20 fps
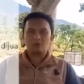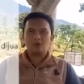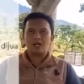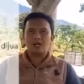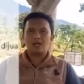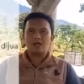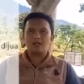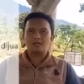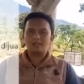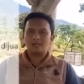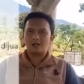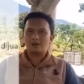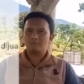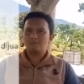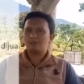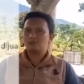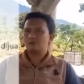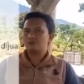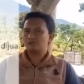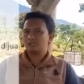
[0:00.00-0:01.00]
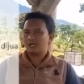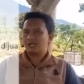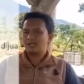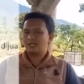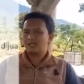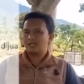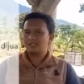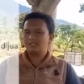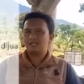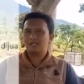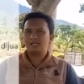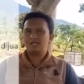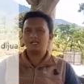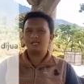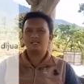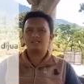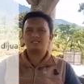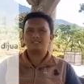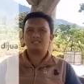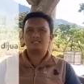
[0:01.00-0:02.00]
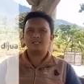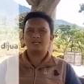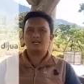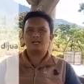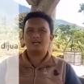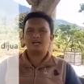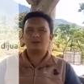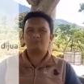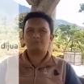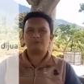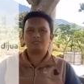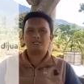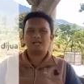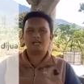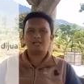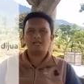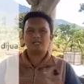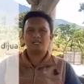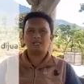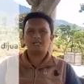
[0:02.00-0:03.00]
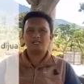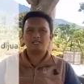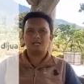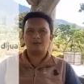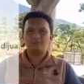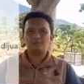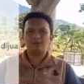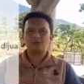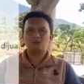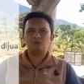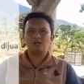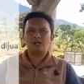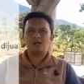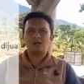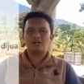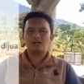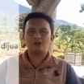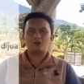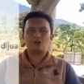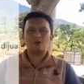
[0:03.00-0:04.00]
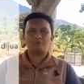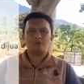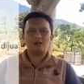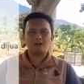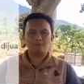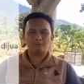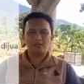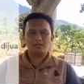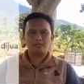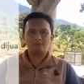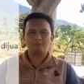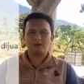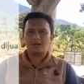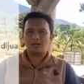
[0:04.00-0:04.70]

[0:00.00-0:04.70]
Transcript: berulang. Nah, betul sekali. Jadi ketika petani kita menggunakan farming,